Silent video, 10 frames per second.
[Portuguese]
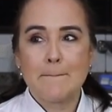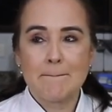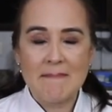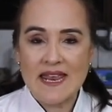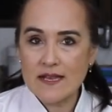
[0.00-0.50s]

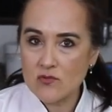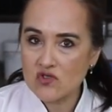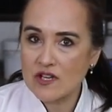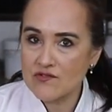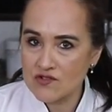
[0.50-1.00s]
meio
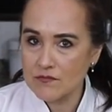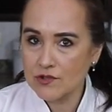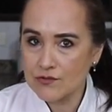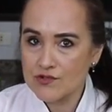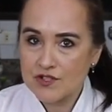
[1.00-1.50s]

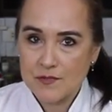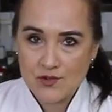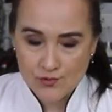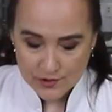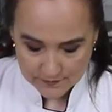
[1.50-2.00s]
centímetro de
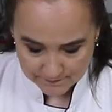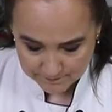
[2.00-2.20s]
espessura.